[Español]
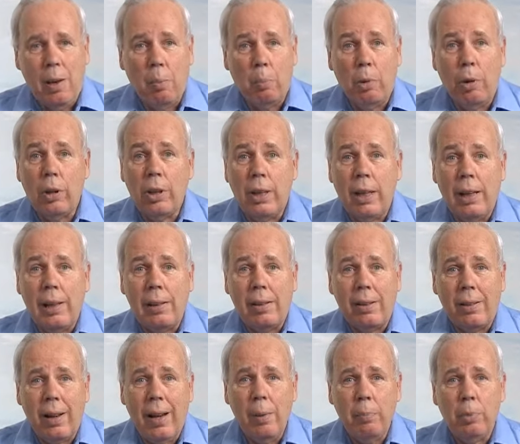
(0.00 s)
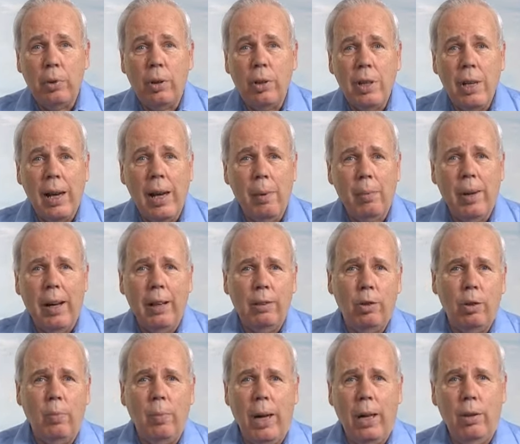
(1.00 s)
porque el rapto ya habrá
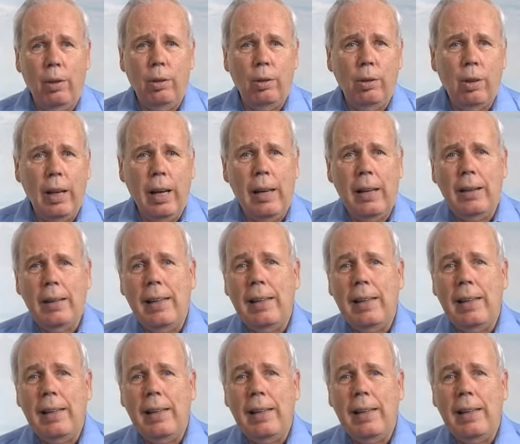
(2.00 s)
tomado lugar